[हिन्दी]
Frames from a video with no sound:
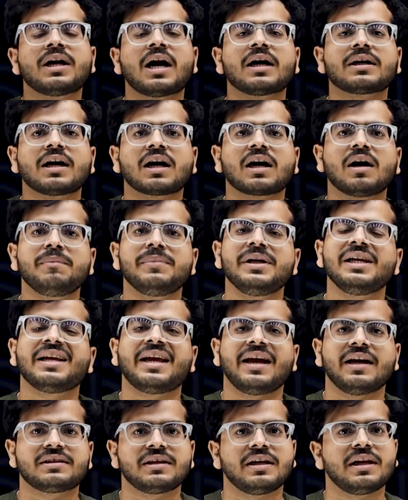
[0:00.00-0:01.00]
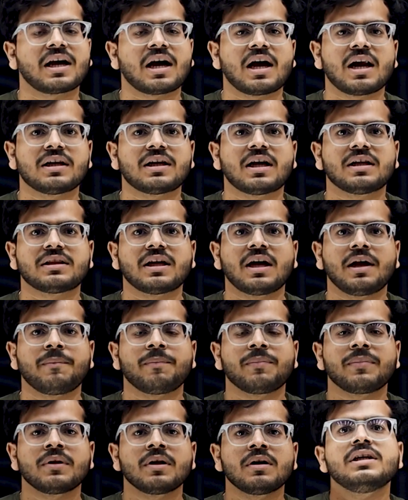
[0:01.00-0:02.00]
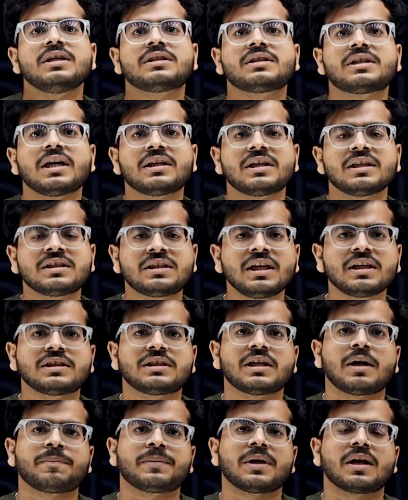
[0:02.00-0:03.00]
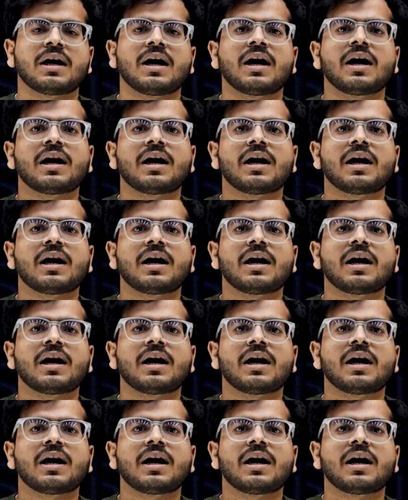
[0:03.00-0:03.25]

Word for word: डाटा का मीन कैसे निकाला जाता है स्टेटिस्टिक्स चैप्टर